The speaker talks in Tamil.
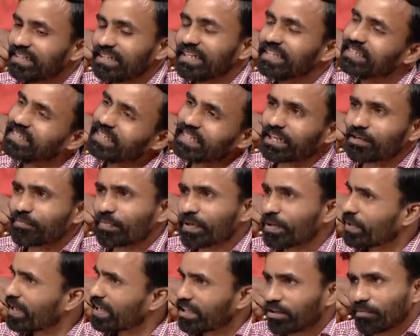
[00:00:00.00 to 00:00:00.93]

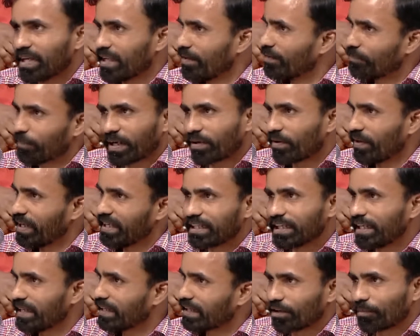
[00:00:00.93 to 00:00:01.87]
எந்திரிக்கிறப்பயே ஒரு எட்டு மணி பக்கம்
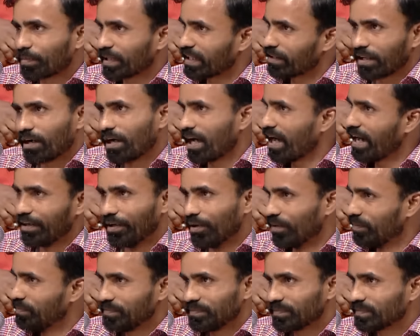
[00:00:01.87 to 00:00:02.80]
எட்டு எட்டரை
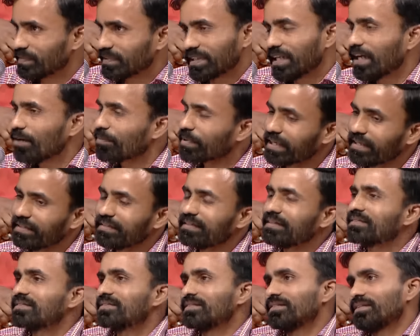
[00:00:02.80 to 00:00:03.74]
ஆயிடும் சரி அப்புறம்
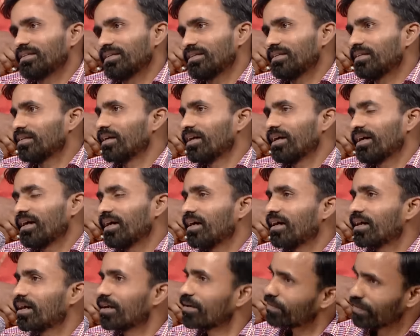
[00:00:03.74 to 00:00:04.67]
எந்திரிச்சு
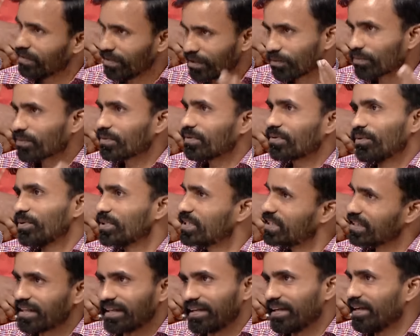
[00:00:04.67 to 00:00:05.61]

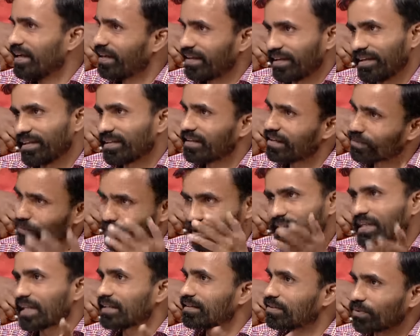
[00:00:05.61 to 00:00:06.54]
குளிச்சு ரெடி ஆகி இதெல்லாம்
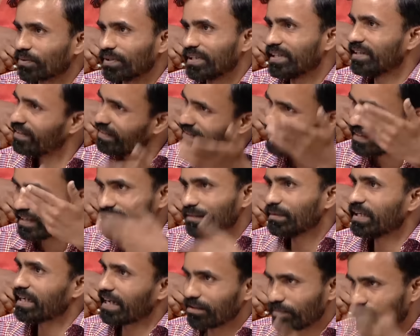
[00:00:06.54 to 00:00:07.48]
கொஞ்சம் கதை சொல்லி அந்த
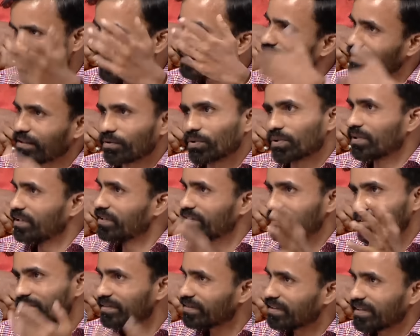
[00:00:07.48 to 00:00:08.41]
மாதிரி அது பாட்டுக்கு அது ஒரு
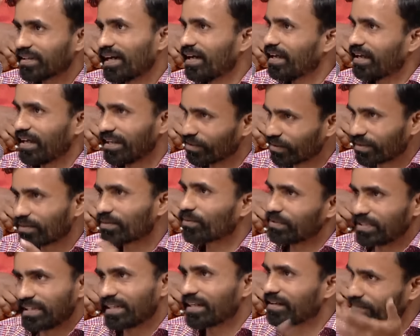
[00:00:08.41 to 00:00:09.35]
அது
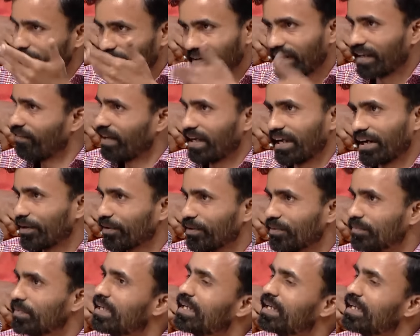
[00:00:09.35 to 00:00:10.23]
கொஞ்ச நேரம் விளையாடும்